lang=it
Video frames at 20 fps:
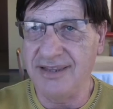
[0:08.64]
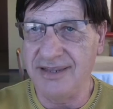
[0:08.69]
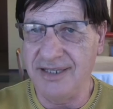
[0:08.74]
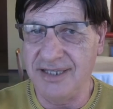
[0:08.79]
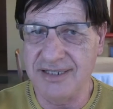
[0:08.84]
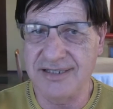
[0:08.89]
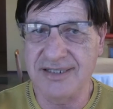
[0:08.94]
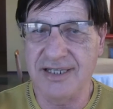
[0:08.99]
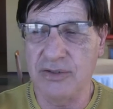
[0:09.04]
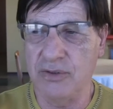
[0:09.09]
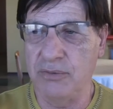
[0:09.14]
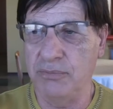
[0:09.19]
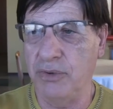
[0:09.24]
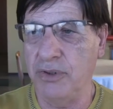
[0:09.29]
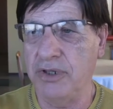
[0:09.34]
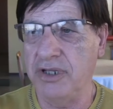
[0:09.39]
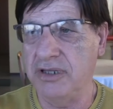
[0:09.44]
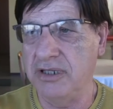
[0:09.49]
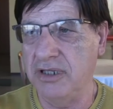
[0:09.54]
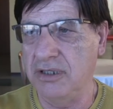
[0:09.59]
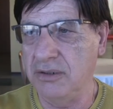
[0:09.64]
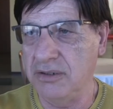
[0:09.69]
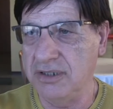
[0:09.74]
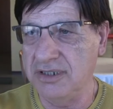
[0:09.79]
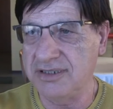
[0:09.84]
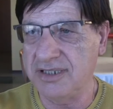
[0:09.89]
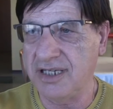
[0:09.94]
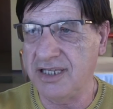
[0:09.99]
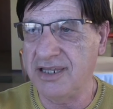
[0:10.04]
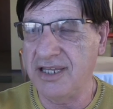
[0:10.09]
anni è stato un pochettino
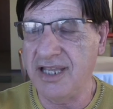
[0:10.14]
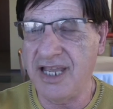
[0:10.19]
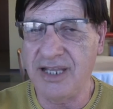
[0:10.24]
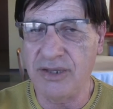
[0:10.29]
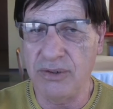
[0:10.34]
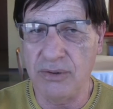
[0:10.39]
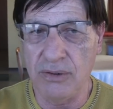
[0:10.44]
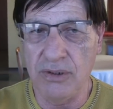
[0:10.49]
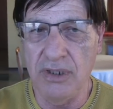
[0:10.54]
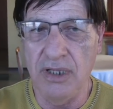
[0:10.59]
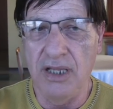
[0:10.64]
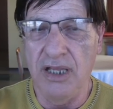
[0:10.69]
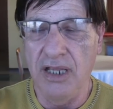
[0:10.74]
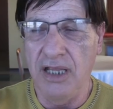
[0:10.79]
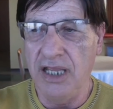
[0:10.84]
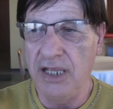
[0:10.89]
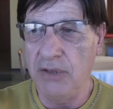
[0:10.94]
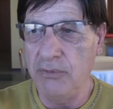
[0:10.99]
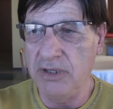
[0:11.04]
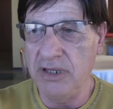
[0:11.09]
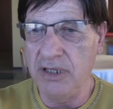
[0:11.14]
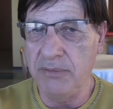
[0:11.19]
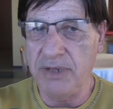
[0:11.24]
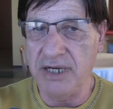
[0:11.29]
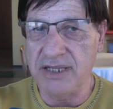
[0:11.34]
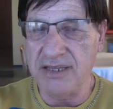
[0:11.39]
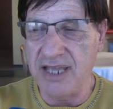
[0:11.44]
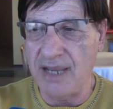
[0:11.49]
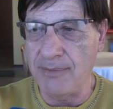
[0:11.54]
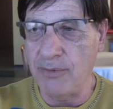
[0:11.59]
distrattato e quindi
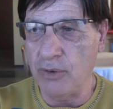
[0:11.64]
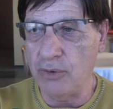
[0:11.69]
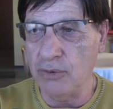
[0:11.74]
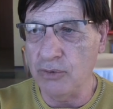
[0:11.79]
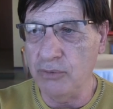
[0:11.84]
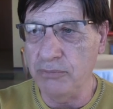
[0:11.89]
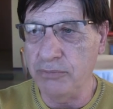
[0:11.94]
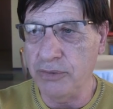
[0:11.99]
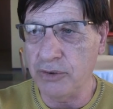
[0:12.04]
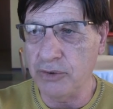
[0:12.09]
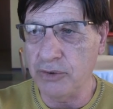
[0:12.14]
partiamo con un